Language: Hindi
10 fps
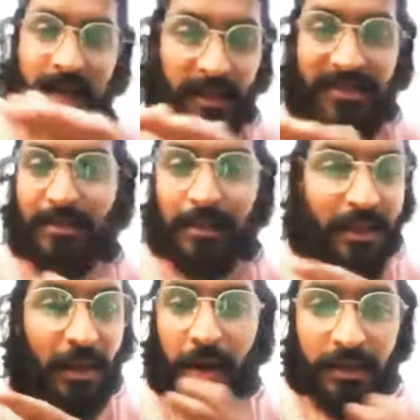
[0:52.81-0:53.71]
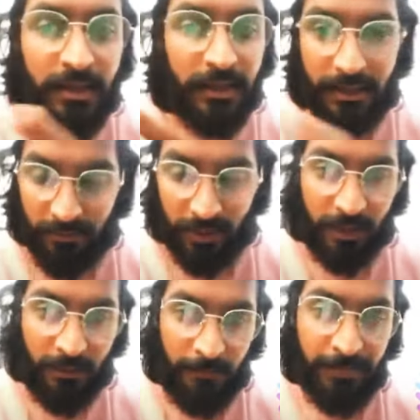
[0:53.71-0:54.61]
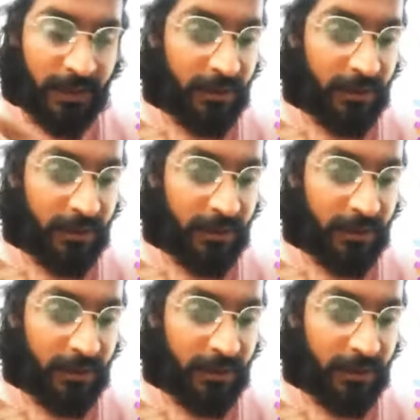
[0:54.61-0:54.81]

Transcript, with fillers: इस गाने से मैं कमाने नहीं वाला